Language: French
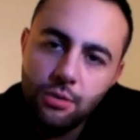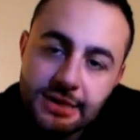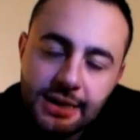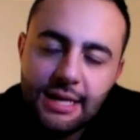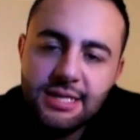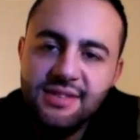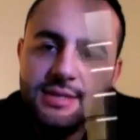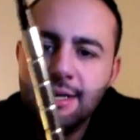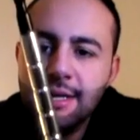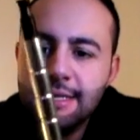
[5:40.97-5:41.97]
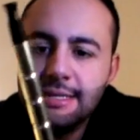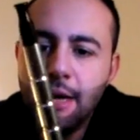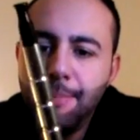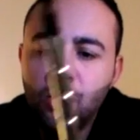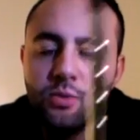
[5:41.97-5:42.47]
ça casse vite.
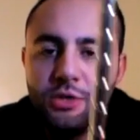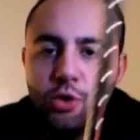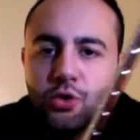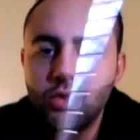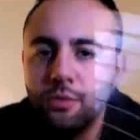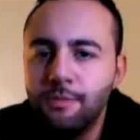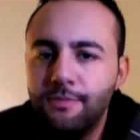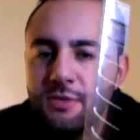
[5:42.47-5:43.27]
Ça par contre c'est du costaud.